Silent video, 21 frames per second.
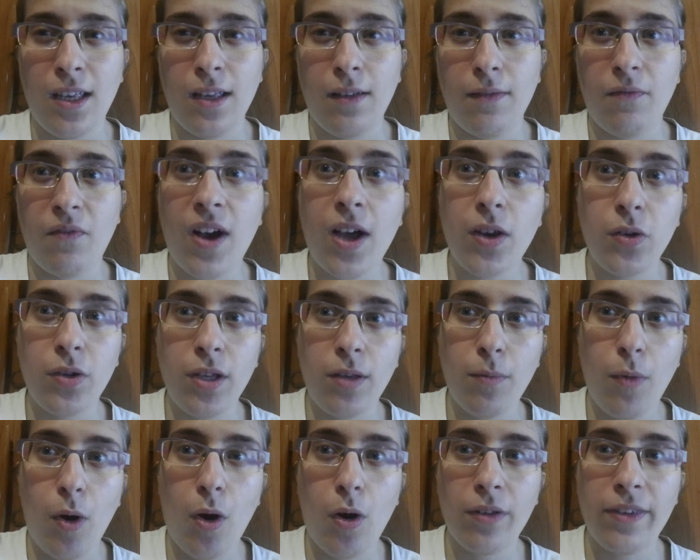vanno di
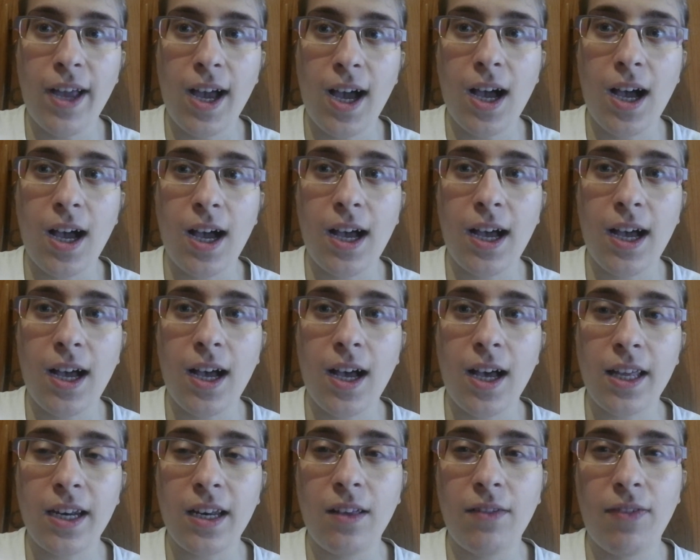moda
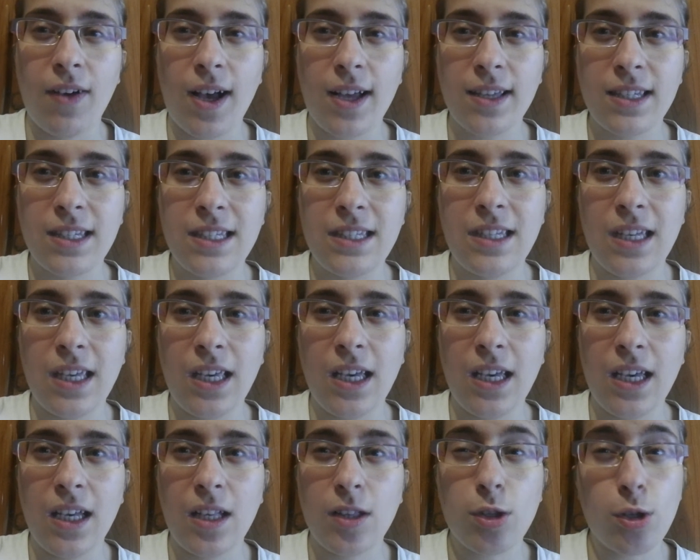a
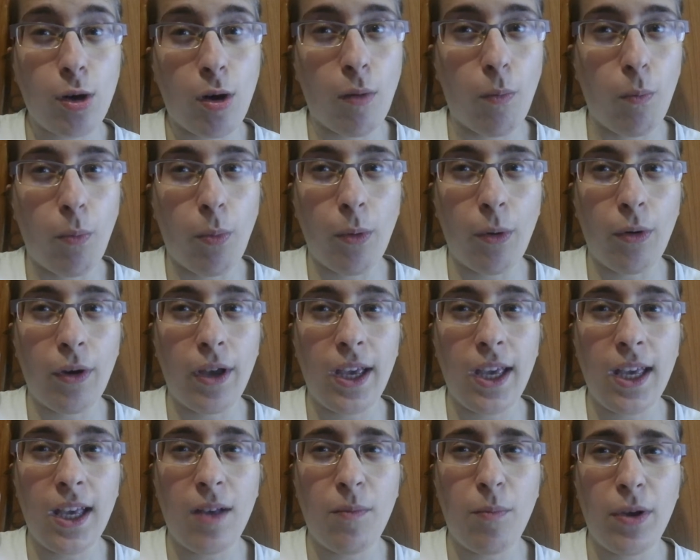rifarsi troppo
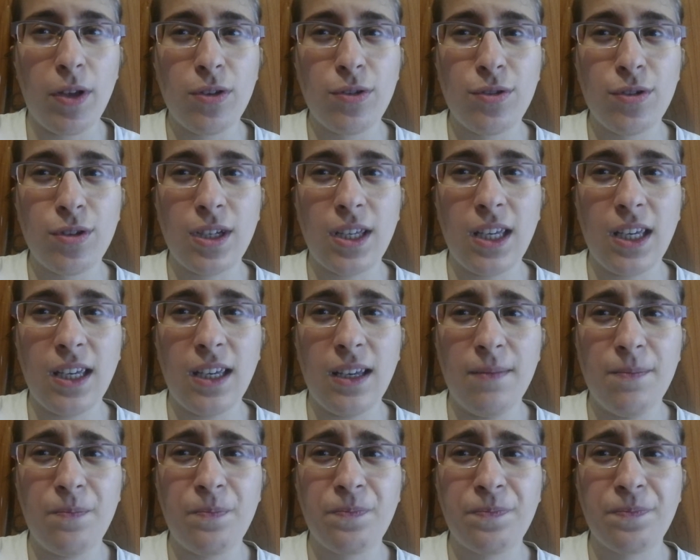e penso che
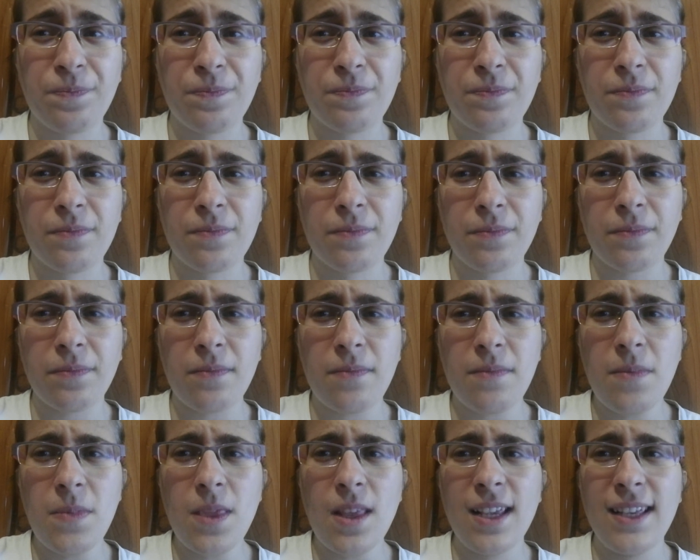
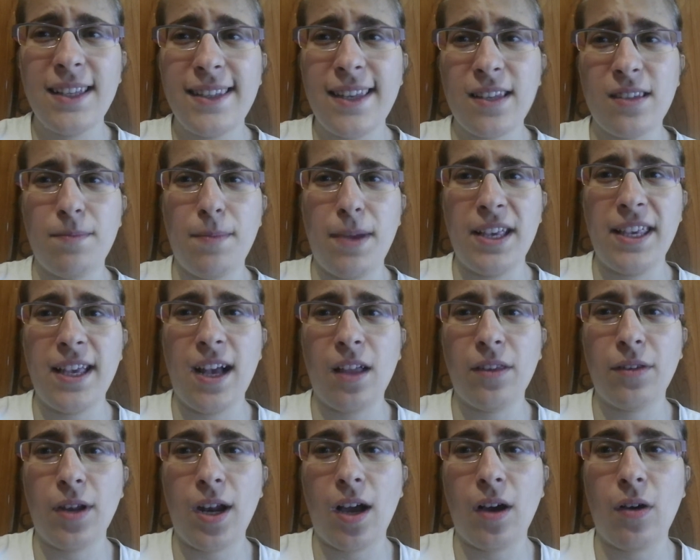sia
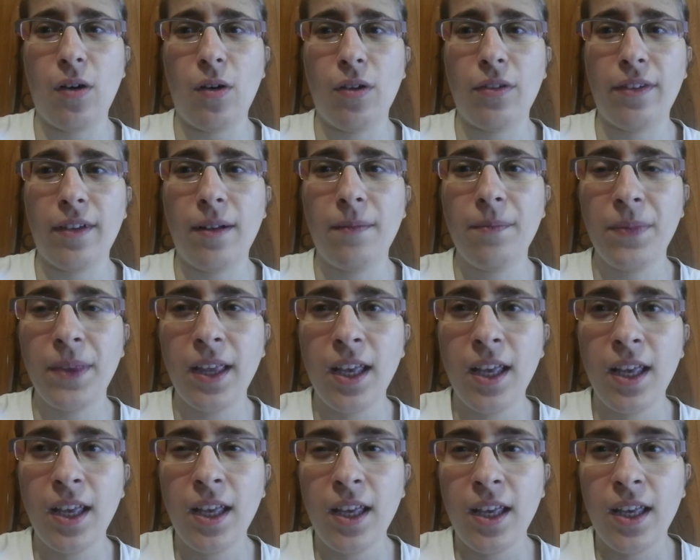sbagliata la cosa.
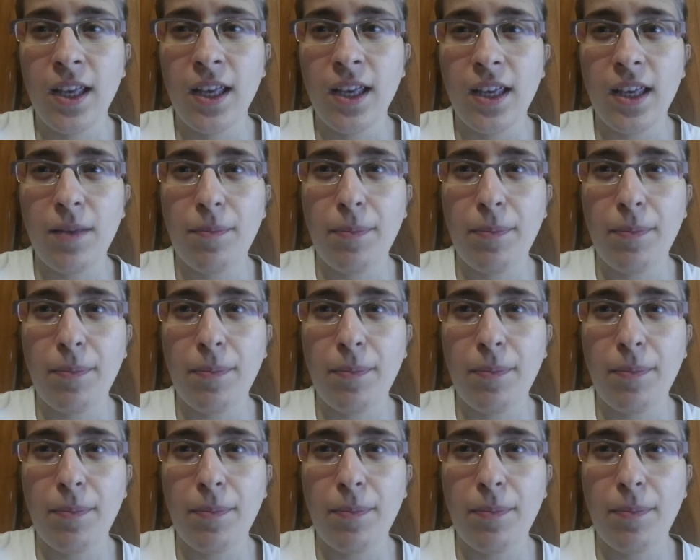E